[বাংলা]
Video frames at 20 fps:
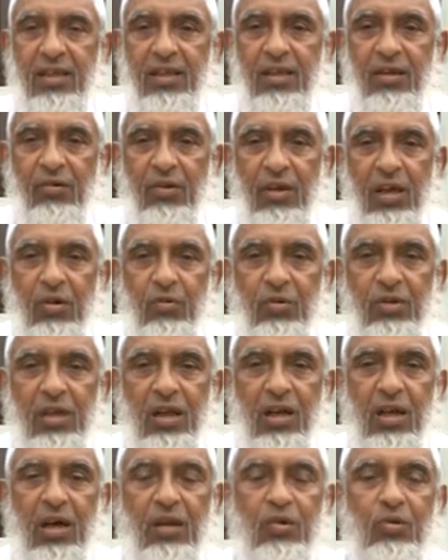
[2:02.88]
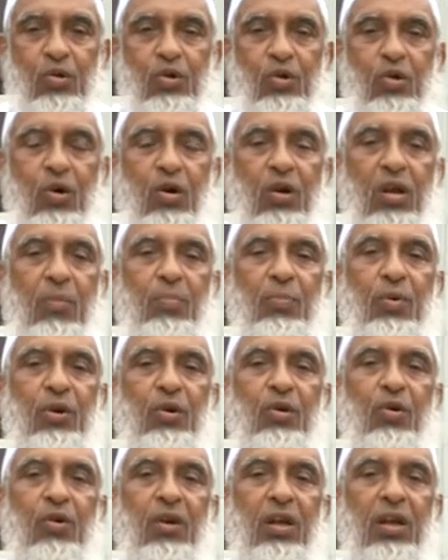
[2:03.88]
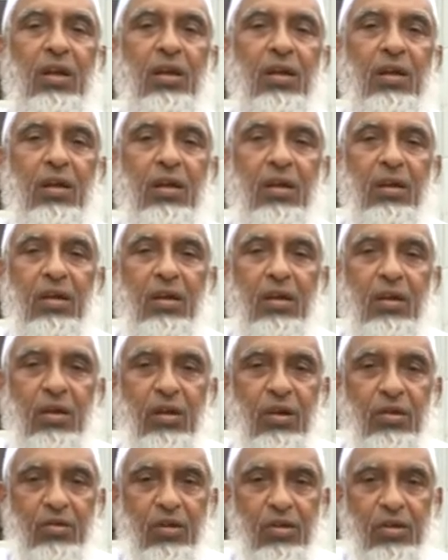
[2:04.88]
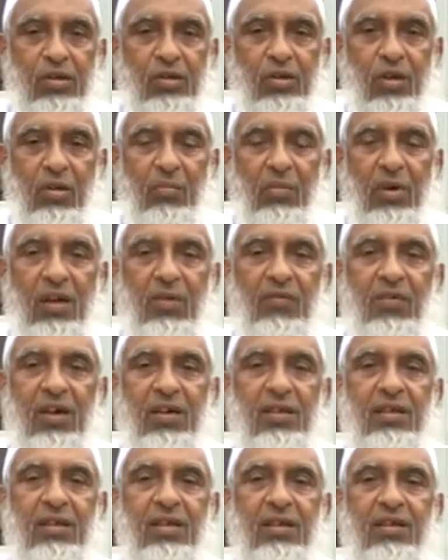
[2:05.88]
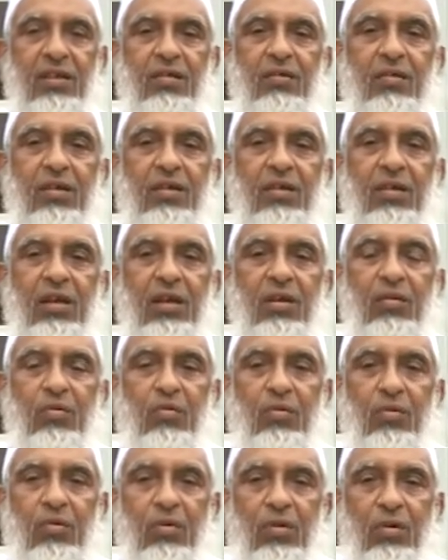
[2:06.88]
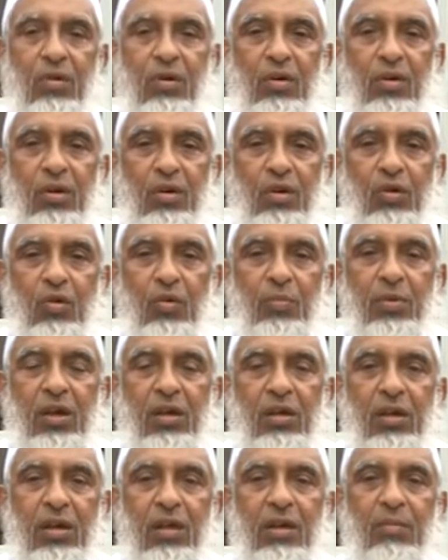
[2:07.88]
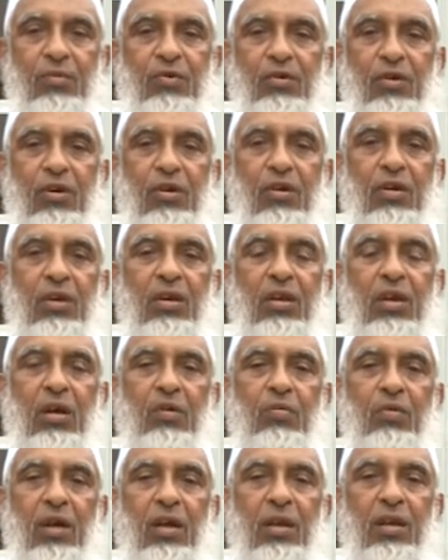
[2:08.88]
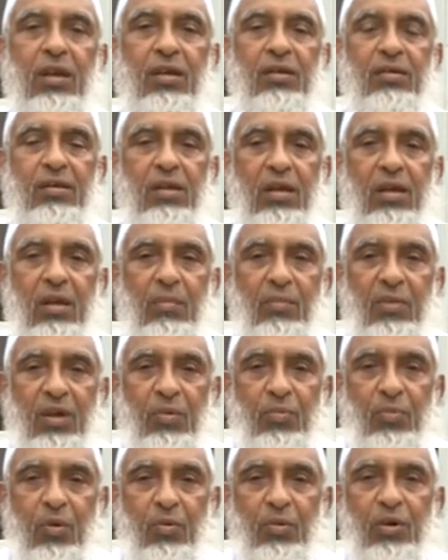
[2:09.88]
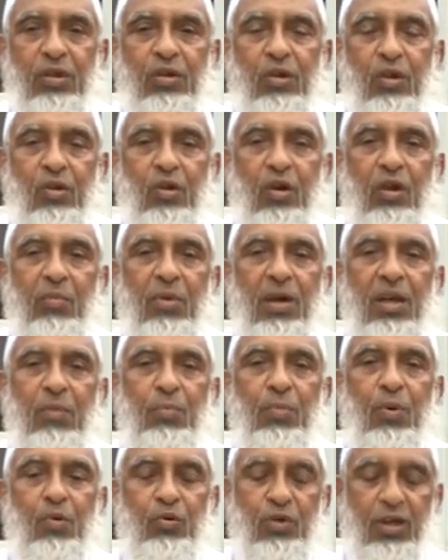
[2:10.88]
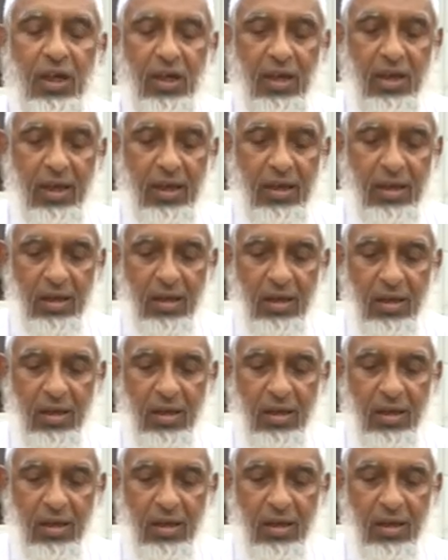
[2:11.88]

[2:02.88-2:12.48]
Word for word: রেজাল্লাহ তালাহনু শরণাপন্ন হলেন হজরত সলমান ফার্সি রেজাল্লাহ তালাহনু নবী করিম সাল্লাহ আলাইসাল্লামের পবিত্র দরবারে পৌঁছে গেলেন